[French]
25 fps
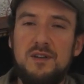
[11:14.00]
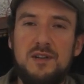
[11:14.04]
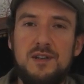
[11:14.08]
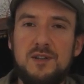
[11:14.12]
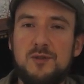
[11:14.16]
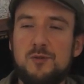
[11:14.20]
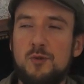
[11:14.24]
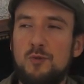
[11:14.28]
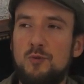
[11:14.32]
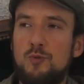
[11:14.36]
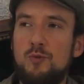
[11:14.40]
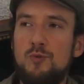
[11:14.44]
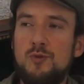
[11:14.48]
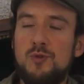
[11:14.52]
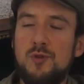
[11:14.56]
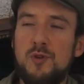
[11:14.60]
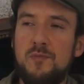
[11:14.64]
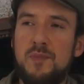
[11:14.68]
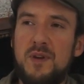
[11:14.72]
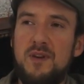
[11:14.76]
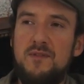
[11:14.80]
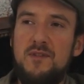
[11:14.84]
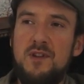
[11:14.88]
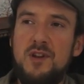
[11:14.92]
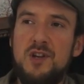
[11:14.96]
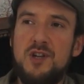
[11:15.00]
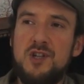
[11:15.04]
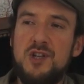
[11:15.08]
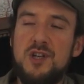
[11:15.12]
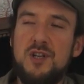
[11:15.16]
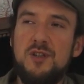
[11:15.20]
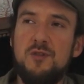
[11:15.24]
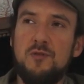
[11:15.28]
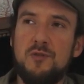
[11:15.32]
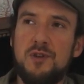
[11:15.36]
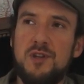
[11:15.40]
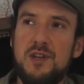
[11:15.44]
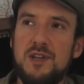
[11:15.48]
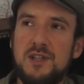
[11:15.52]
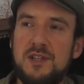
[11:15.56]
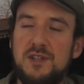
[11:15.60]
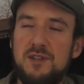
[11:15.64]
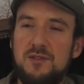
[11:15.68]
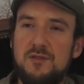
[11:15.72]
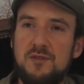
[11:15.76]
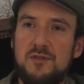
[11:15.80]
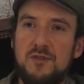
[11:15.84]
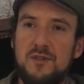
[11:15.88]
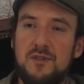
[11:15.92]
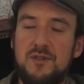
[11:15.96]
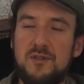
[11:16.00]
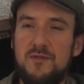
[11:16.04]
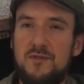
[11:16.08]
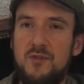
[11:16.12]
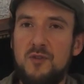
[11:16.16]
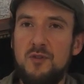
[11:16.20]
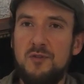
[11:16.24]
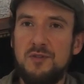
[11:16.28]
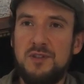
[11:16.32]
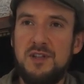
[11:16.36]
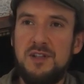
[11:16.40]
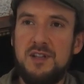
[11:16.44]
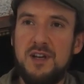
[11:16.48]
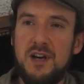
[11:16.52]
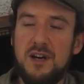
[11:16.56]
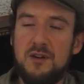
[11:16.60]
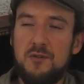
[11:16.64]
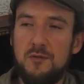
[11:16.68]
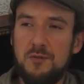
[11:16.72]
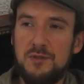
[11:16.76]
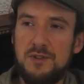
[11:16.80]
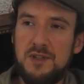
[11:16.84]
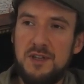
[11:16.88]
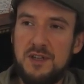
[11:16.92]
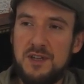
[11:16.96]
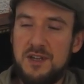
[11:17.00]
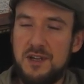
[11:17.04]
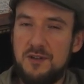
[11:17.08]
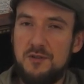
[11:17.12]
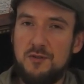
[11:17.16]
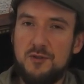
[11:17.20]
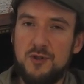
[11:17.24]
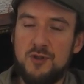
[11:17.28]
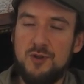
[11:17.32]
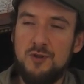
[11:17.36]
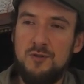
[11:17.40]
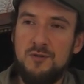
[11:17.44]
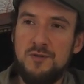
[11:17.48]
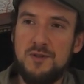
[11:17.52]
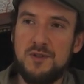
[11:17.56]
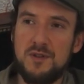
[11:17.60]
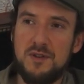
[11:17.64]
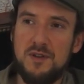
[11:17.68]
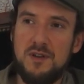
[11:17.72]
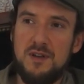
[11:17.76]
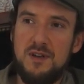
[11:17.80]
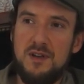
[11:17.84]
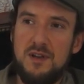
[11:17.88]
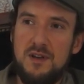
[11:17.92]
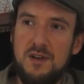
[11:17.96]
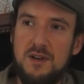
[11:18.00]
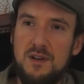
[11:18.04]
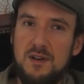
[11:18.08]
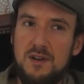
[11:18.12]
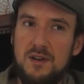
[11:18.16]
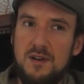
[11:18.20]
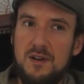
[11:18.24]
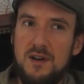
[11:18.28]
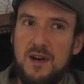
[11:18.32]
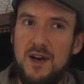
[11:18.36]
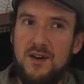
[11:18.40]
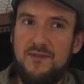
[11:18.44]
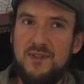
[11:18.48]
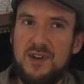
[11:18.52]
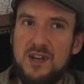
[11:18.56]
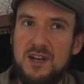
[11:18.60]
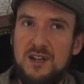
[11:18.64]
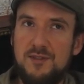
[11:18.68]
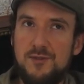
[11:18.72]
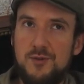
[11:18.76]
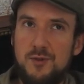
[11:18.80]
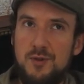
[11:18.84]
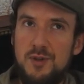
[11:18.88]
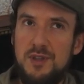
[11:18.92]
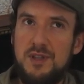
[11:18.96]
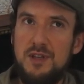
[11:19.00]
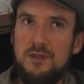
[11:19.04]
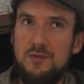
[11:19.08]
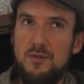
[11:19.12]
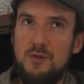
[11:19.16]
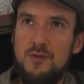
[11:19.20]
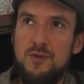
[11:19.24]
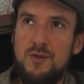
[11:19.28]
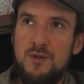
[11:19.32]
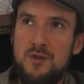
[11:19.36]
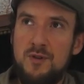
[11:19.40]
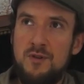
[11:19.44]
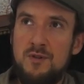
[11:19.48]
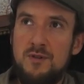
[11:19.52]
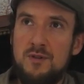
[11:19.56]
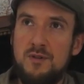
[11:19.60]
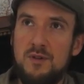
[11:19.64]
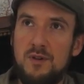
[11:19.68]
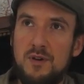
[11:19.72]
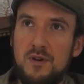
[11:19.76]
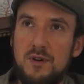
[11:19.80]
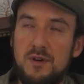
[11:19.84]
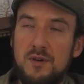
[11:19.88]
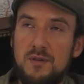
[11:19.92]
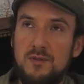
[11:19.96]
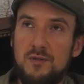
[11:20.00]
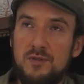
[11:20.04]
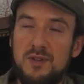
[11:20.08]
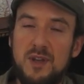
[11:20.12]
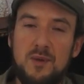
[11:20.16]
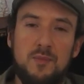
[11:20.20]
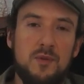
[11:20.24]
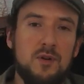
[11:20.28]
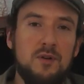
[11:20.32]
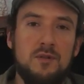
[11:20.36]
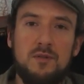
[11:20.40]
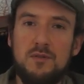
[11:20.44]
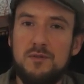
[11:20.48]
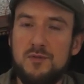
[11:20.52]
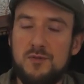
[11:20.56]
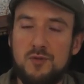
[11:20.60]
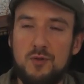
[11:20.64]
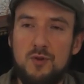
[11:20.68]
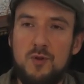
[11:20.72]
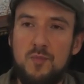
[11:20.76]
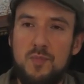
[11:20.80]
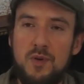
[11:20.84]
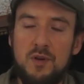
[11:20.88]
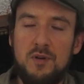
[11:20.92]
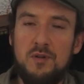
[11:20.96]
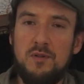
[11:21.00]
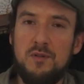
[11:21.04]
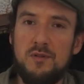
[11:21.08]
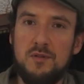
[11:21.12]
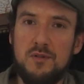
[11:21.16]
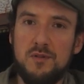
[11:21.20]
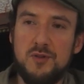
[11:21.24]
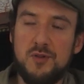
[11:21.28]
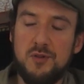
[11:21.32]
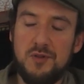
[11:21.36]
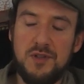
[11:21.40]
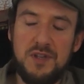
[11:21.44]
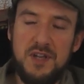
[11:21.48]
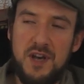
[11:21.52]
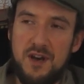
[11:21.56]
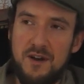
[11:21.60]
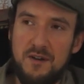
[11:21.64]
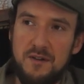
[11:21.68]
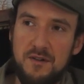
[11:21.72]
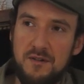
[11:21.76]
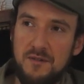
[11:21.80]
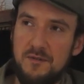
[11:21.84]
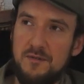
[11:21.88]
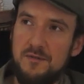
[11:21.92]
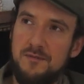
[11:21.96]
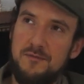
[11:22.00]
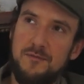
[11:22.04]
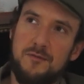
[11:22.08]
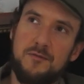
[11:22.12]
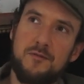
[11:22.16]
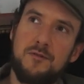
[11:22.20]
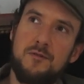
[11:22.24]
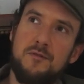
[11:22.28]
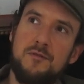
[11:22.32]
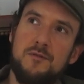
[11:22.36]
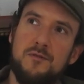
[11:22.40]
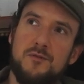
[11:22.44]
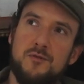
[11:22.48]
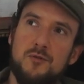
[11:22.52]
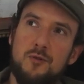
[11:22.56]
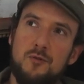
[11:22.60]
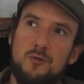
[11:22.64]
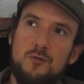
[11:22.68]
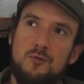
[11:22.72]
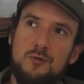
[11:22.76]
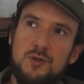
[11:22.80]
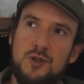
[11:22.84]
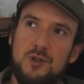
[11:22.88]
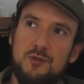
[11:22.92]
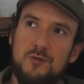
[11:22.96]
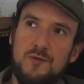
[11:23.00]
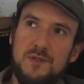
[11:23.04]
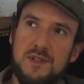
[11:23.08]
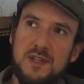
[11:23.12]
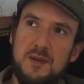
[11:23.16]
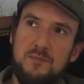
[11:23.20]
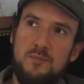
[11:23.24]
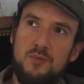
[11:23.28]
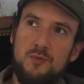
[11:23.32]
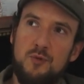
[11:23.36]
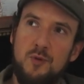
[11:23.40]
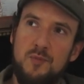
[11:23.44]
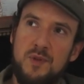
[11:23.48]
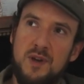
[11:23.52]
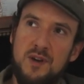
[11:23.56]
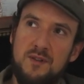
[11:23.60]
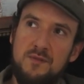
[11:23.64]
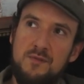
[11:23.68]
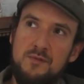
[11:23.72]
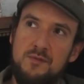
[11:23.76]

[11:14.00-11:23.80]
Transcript: ils sont tous privilégiés, donc il y a cette volonté de raconter quelque chose avec les unités de lieu, notamment sur le plan social. Donc euh, sur le coup, j'ai trouvé ça plutôt bien